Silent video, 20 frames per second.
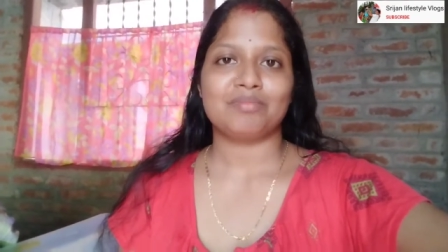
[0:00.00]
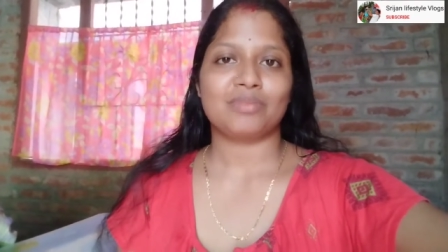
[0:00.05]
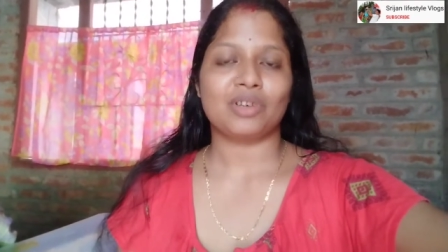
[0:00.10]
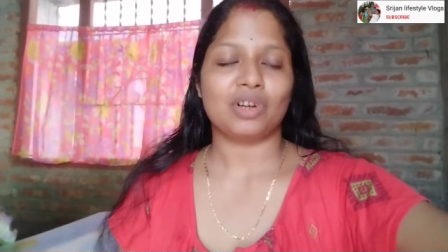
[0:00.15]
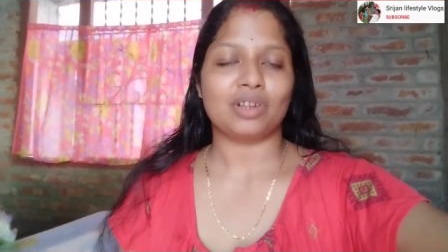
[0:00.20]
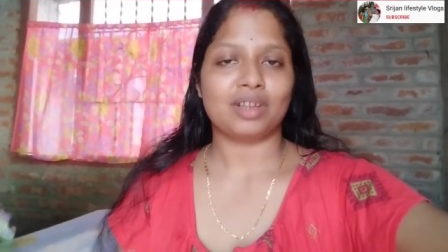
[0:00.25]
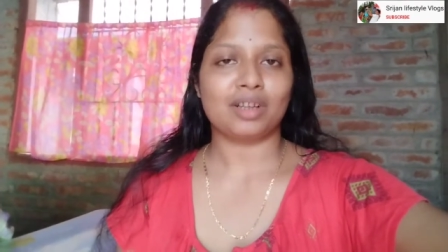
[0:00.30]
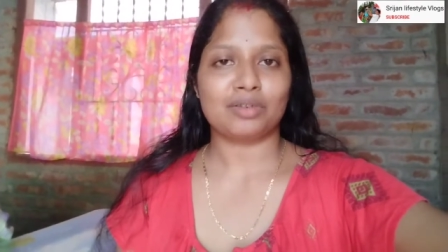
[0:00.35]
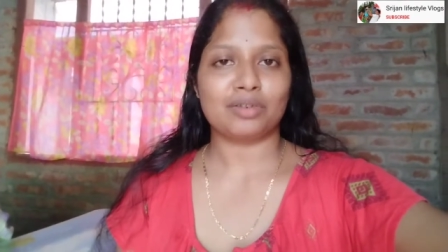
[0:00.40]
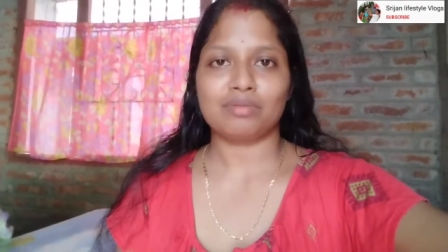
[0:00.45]

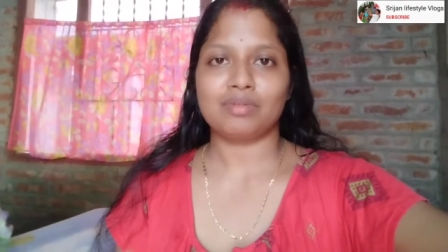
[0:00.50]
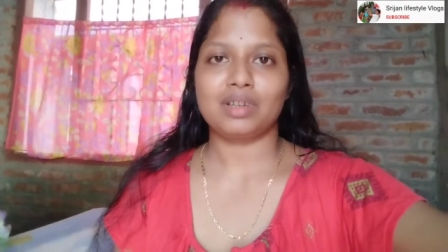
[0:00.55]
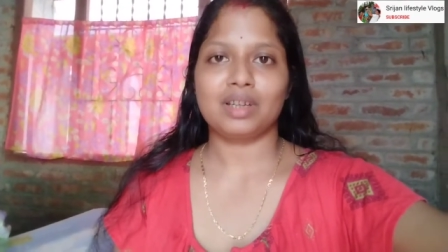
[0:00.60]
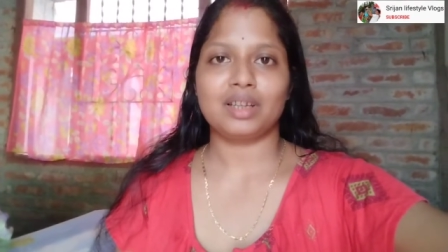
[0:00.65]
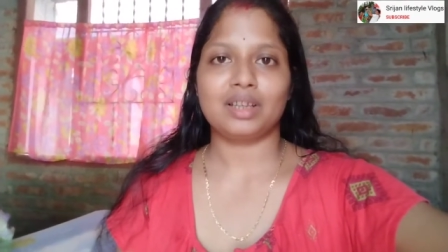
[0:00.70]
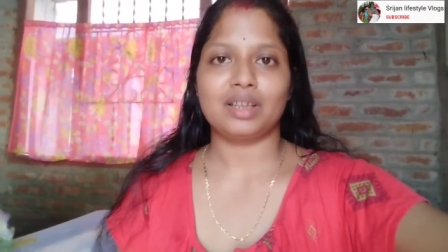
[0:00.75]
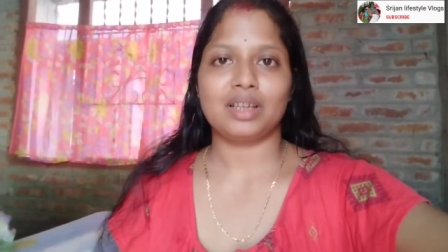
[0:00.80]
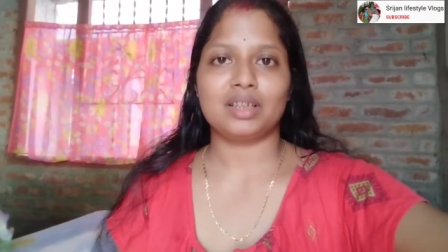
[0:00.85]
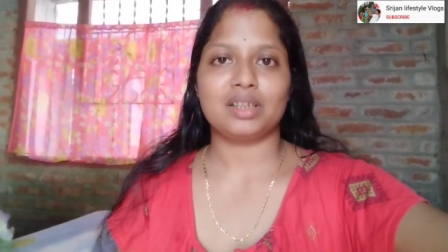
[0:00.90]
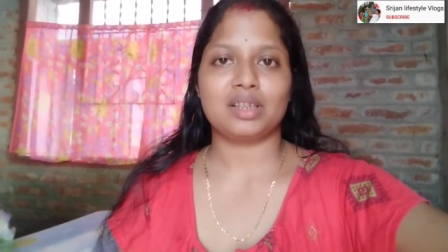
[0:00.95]
কথা শুনিয়ে
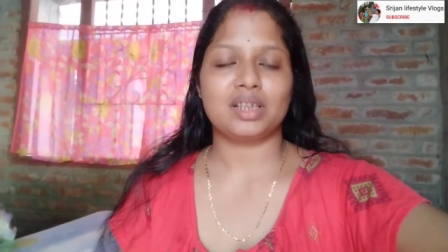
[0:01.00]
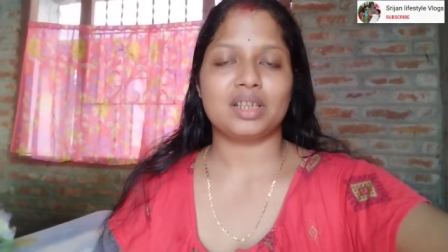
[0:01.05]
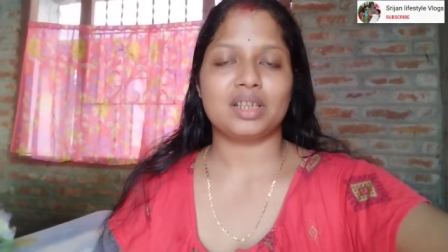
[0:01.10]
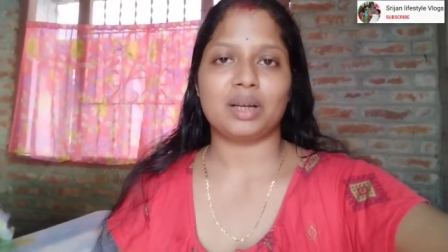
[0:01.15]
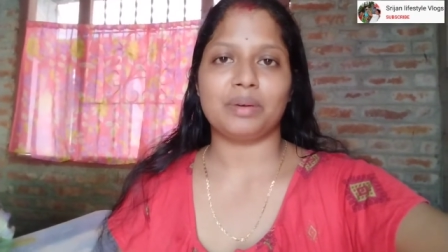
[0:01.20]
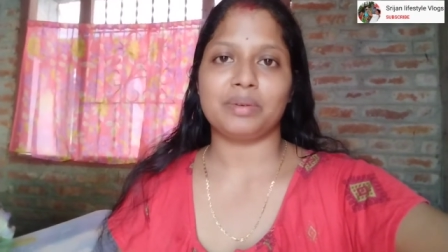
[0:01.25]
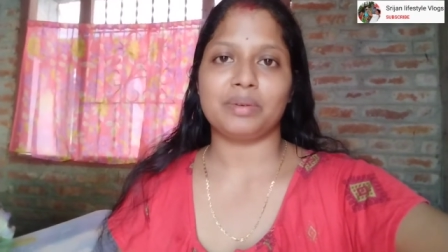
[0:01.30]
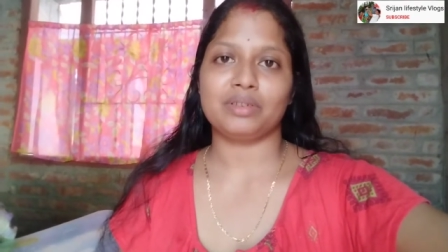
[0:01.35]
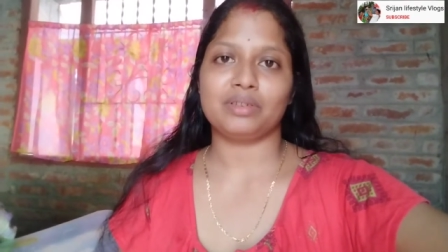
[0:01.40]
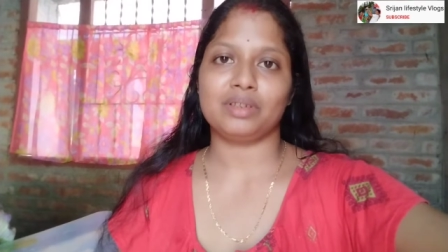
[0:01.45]
দিয়েছে
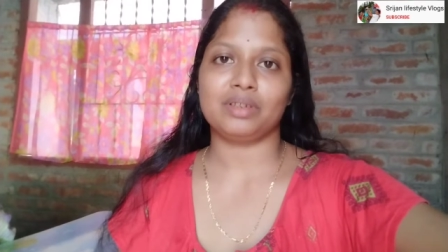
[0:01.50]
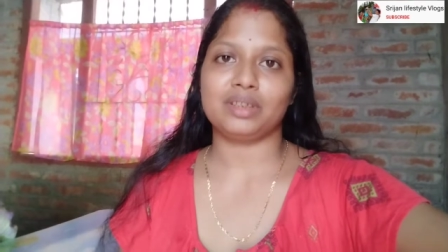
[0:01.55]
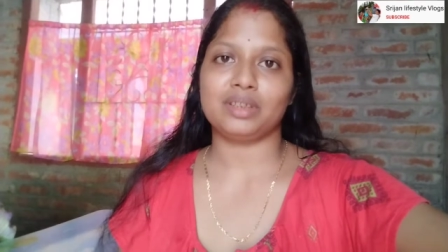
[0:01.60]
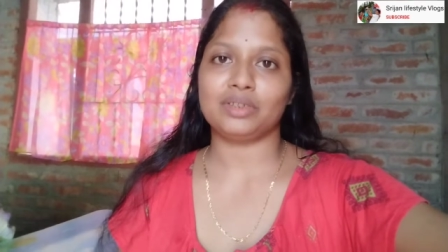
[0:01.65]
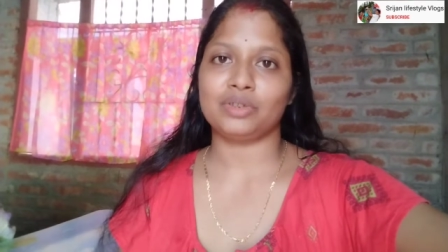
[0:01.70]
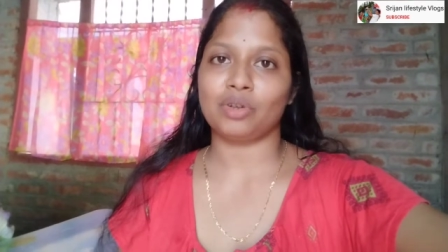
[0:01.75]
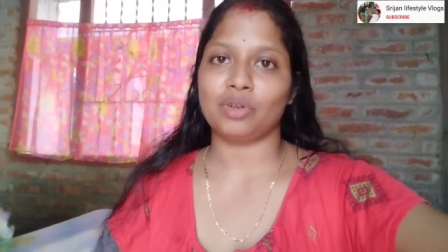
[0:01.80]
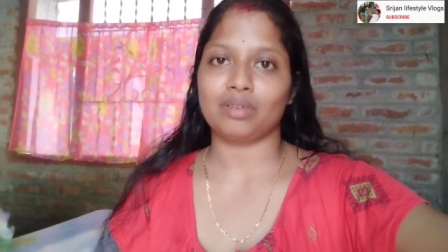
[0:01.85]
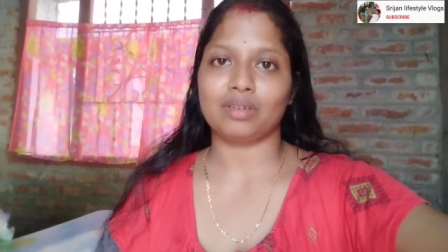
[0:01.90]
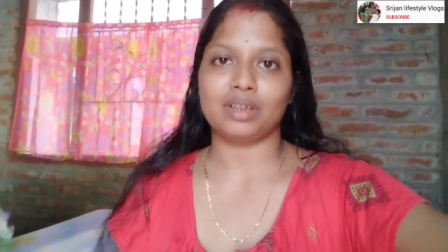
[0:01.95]
সামান্য এই যে
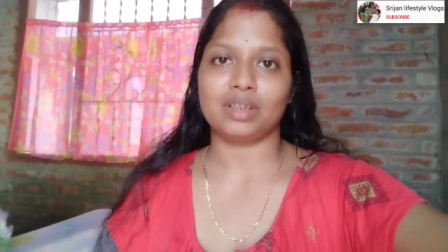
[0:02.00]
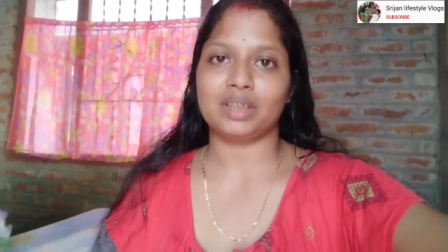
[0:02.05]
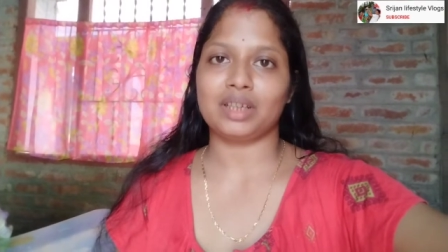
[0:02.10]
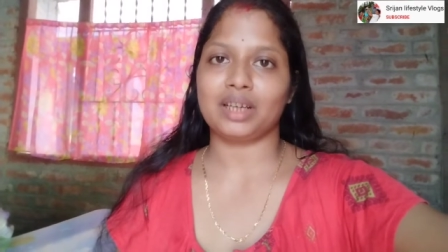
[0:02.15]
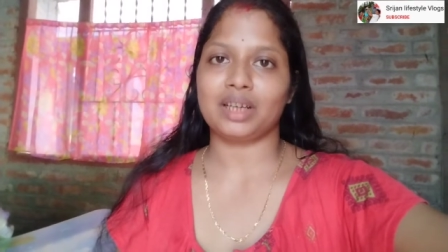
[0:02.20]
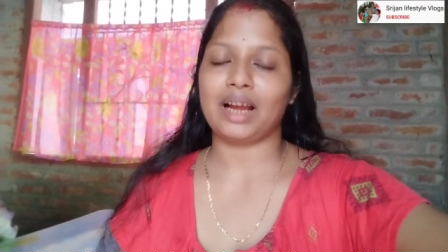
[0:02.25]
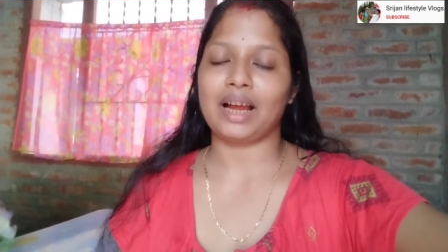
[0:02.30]
চকলেটটা